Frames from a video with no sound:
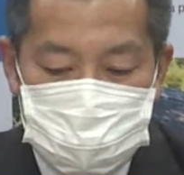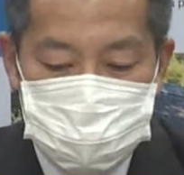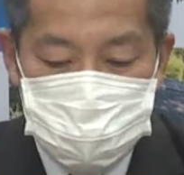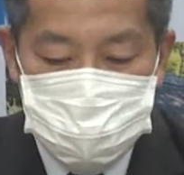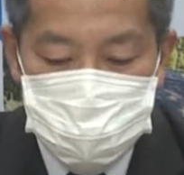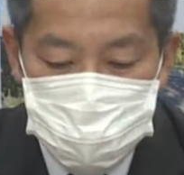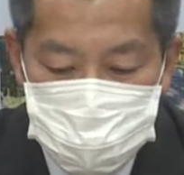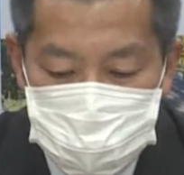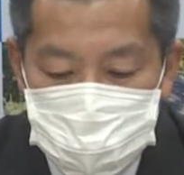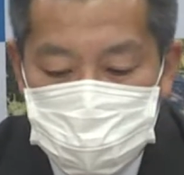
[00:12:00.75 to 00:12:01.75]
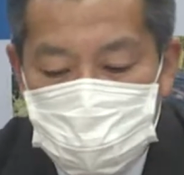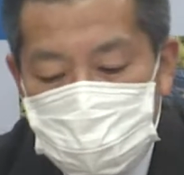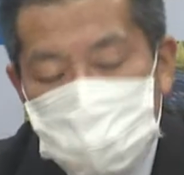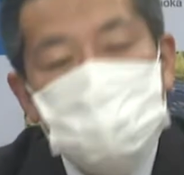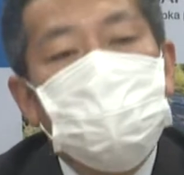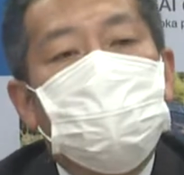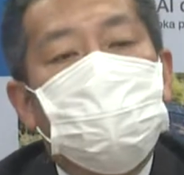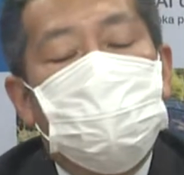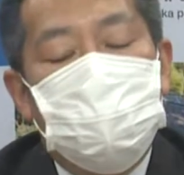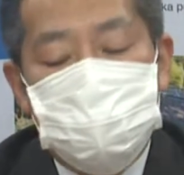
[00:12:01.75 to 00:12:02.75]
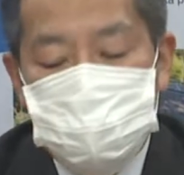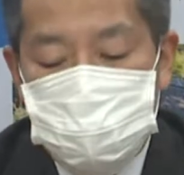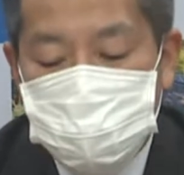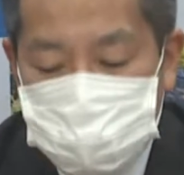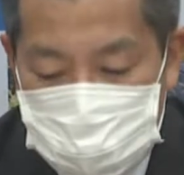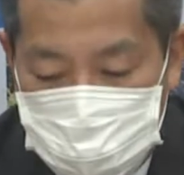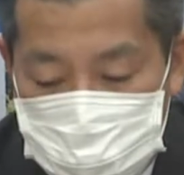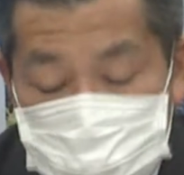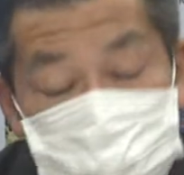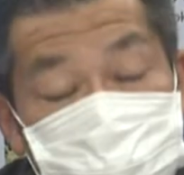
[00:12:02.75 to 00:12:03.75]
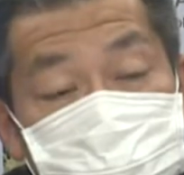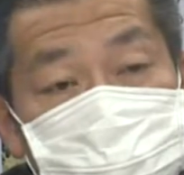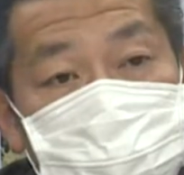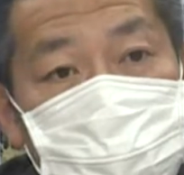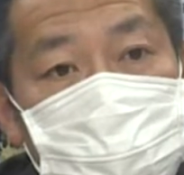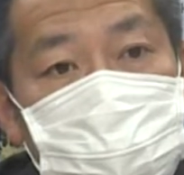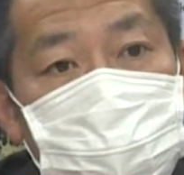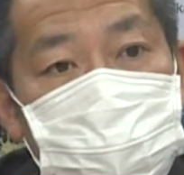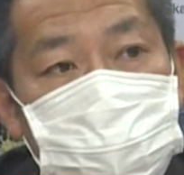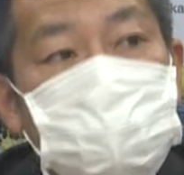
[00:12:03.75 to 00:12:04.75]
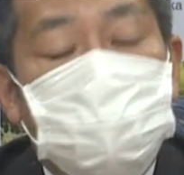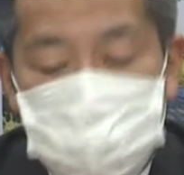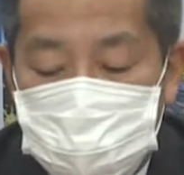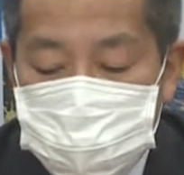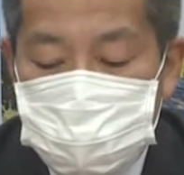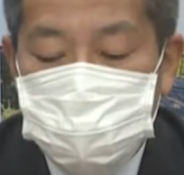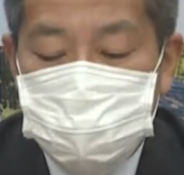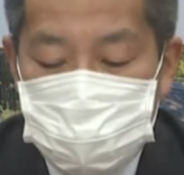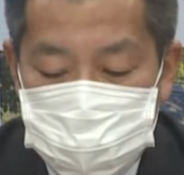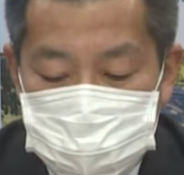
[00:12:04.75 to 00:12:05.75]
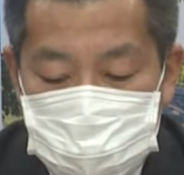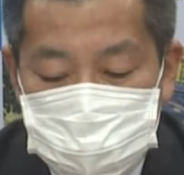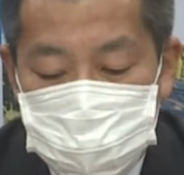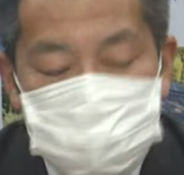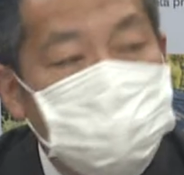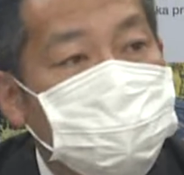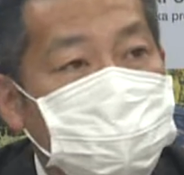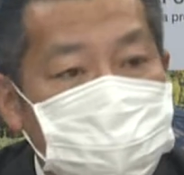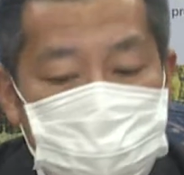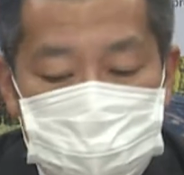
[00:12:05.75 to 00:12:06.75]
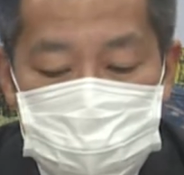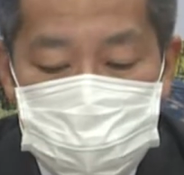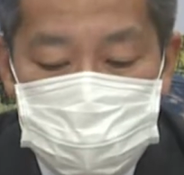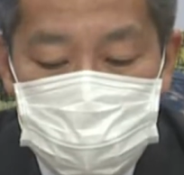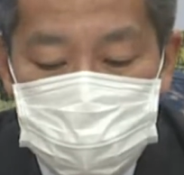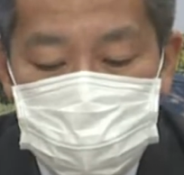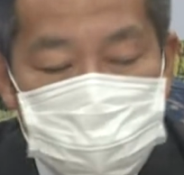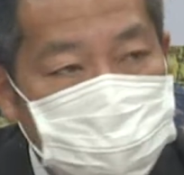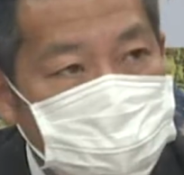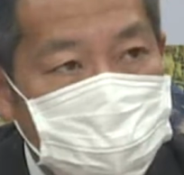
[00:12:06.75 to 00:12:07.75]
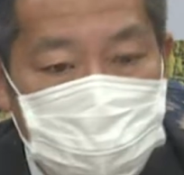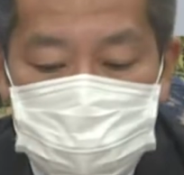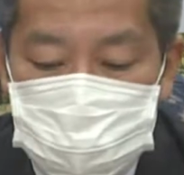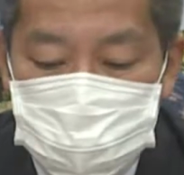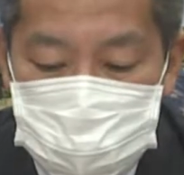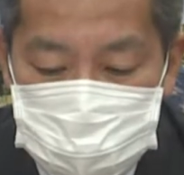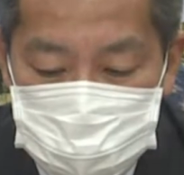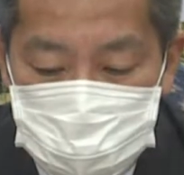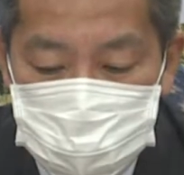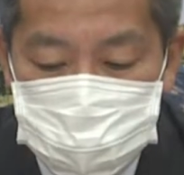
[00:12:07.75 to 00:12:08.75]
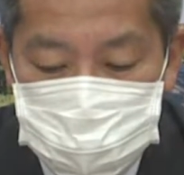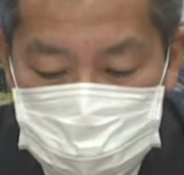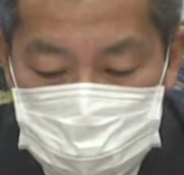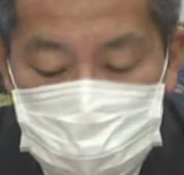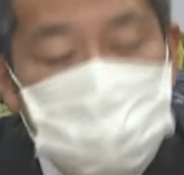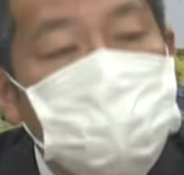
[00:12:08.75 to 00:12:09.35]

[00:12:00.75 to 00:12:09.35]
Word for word: ある通り、協力企業は4社の企業のシャトルバス、マイクロバスを使わせていただいて、デンソー、浜名湖デンソー、ソニー、